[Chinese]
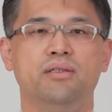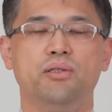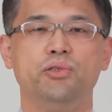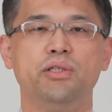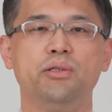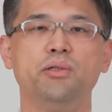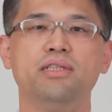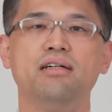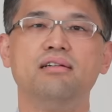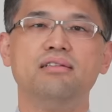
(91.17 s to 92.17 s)
有眩晕
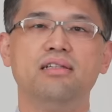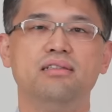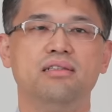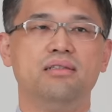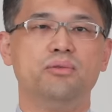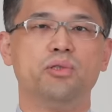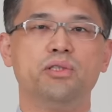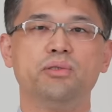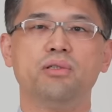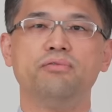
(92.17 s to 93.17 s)
困扰的人呢，若
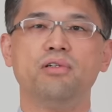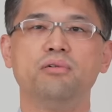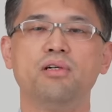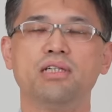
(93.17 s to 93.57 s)
是中风或